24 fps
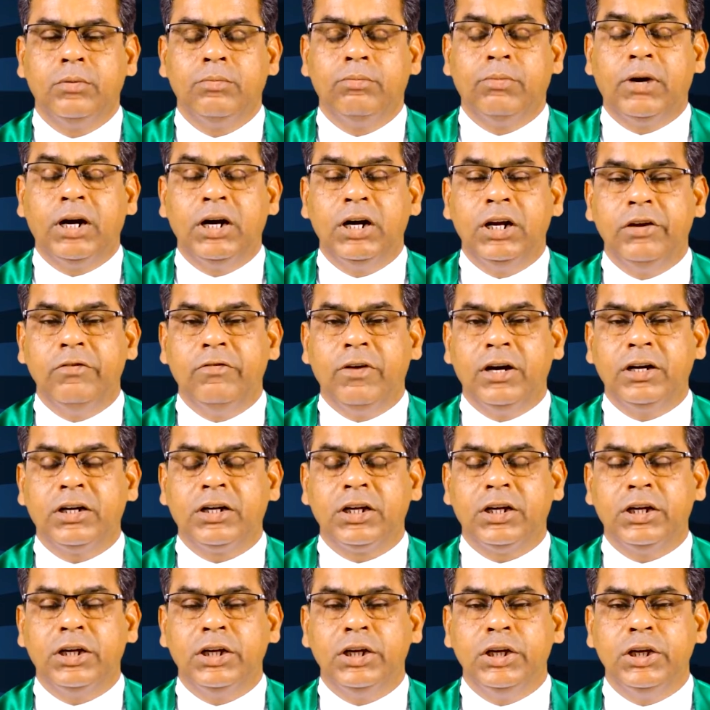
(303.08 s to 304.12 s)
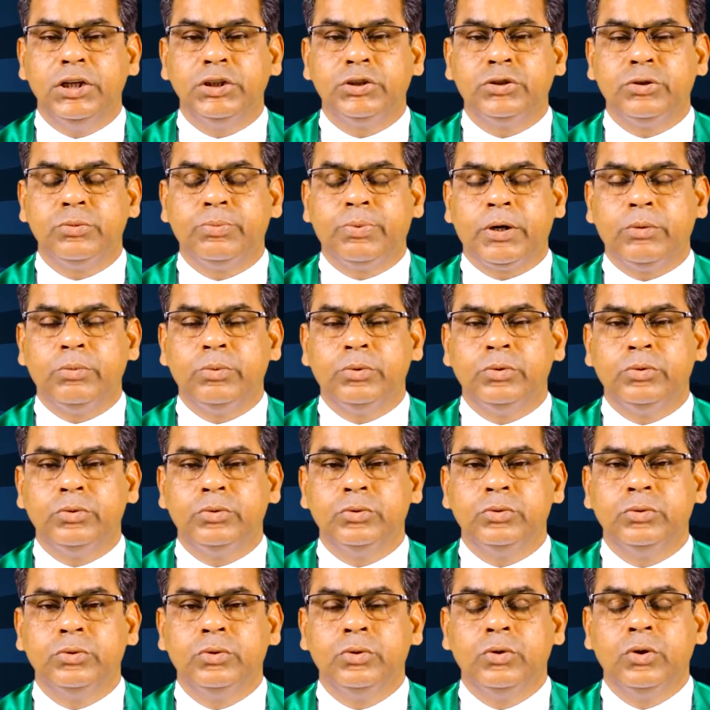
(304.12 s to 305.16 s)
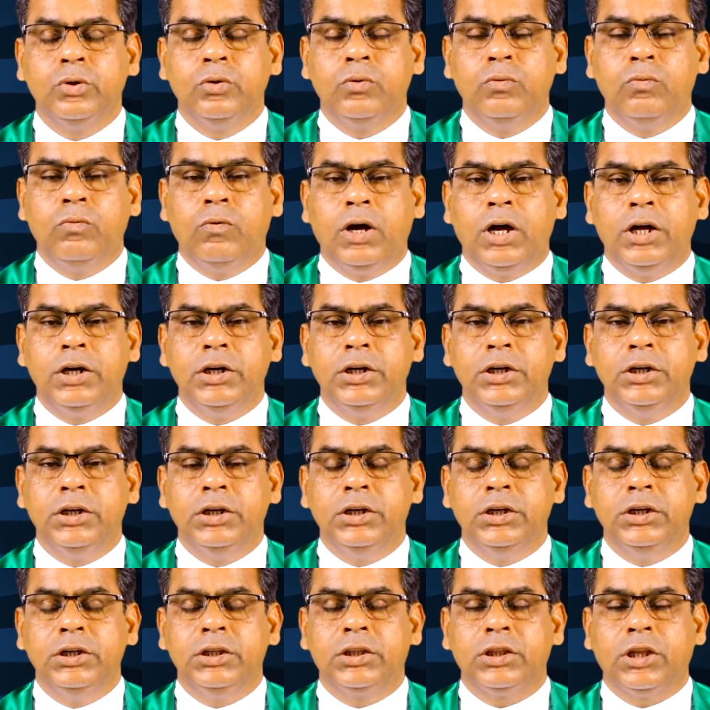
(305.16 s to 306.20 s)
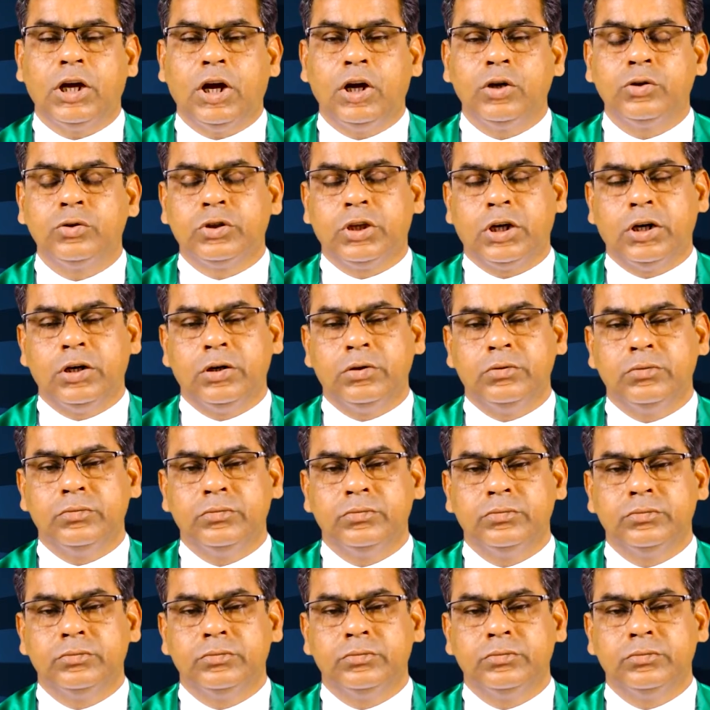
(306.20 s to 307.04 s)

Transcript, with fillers: మళ్ళీ వెంటనే యేసు ప్రభు వానిని తాగుతాడు